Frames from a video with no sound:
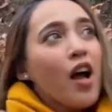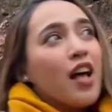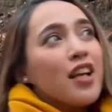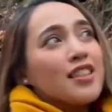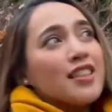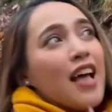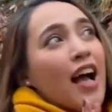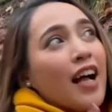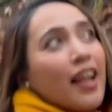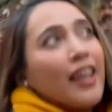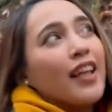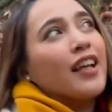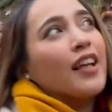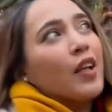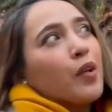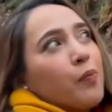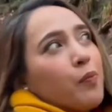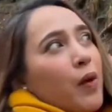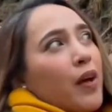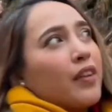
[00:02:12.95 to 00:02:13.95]
saking
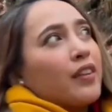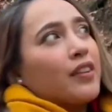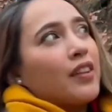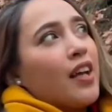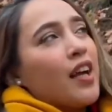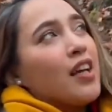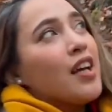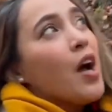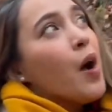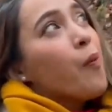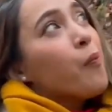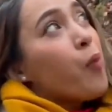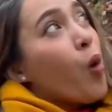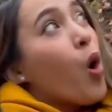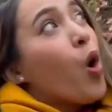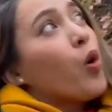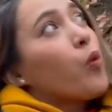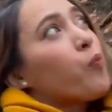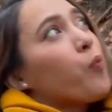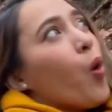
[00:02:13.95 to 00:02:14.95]
lebatnya
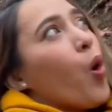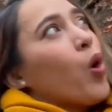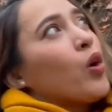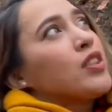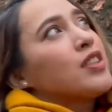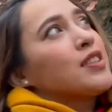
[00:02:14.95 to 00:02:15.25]
pohon-pohon